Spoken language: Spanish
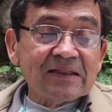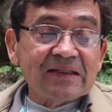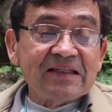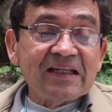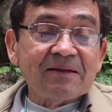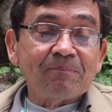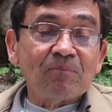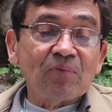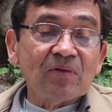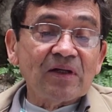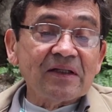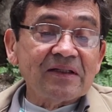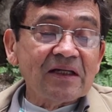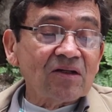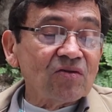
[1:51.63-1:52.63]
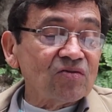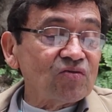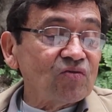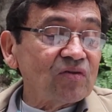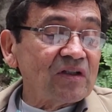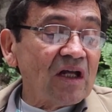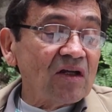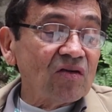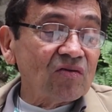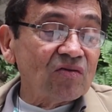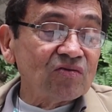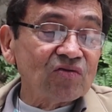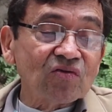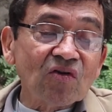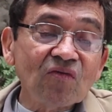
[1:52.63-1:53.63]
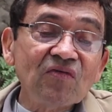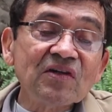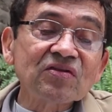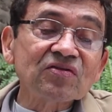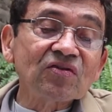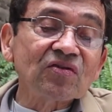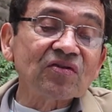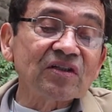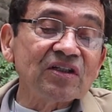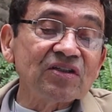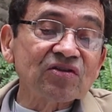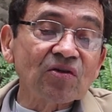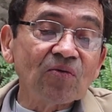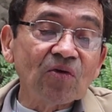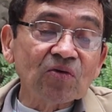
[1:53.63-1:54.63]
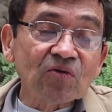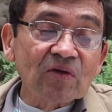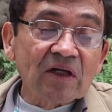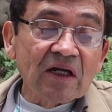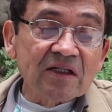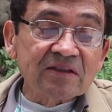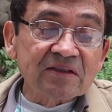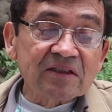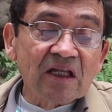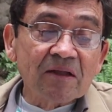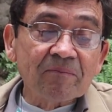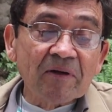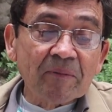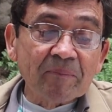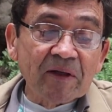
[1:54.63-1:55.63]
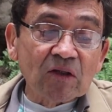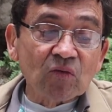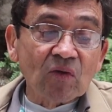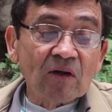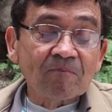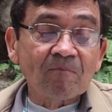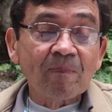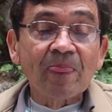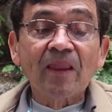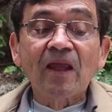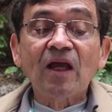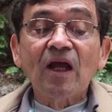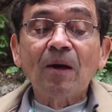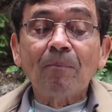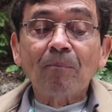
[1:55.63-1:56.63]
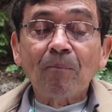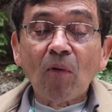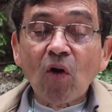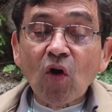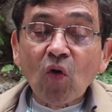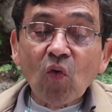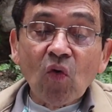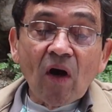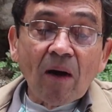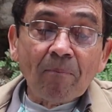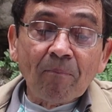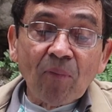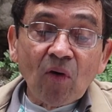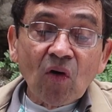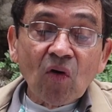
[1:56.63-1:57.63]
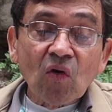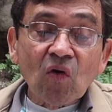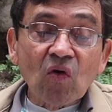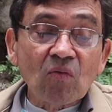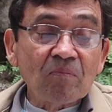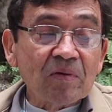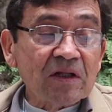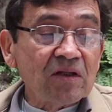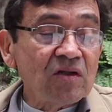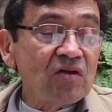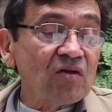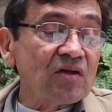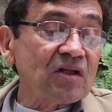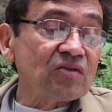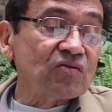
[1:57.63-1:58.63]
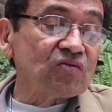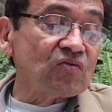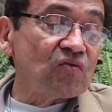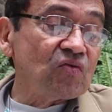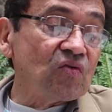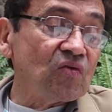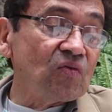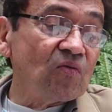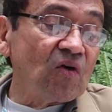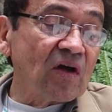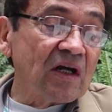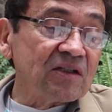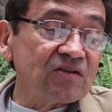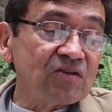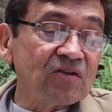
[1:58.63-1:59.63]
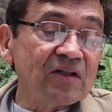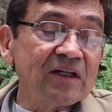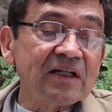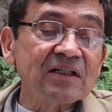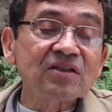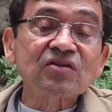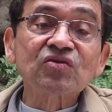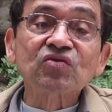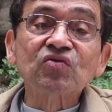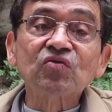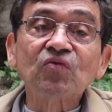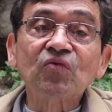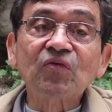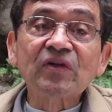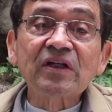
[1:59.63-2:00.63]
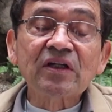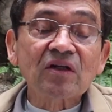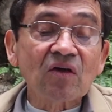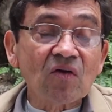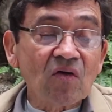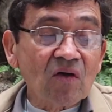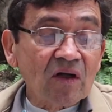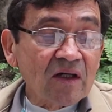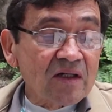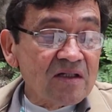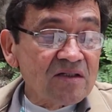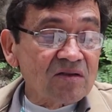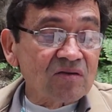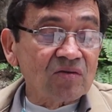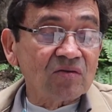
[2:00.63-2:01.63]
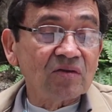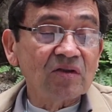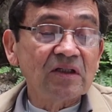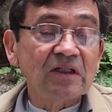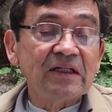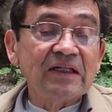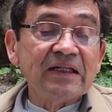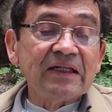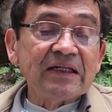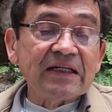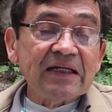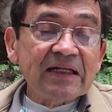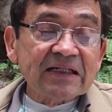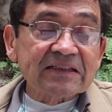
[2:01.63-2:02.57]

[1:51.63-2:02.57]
Después de consultarlo con su confesor, hizo voto de castidad perpetua. Poco a poco comprendió que su vocación era sufrir con Cristo y